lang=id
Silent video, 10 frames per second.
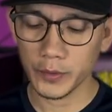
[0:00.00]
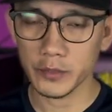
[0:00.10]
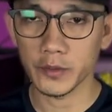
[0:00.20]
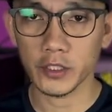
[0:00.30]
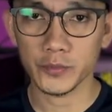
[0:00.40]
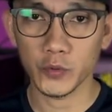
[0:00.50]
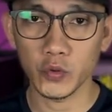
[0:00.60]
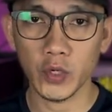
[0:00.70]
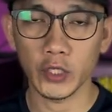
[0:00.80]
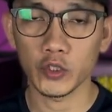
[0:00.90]
pacemaker
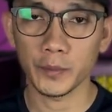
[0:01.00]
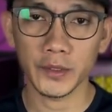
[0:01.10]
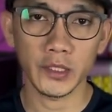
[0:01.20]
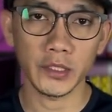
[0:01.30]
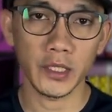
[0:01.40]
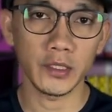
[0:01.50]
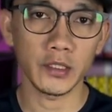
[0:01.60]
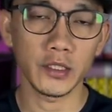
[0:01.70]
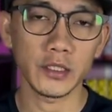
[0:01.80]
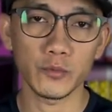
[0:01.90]
10 hydropack dari Eiger
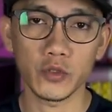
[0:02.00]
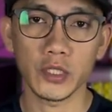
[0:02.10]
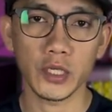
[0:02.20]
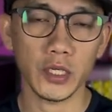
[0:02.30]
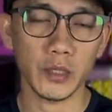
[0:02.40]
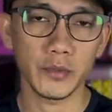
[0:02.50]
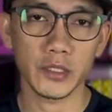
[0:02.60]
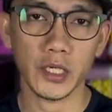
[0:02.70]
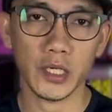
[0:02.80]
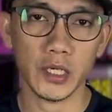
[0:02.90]
ini. Semoga
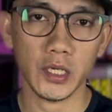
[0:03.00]
bisa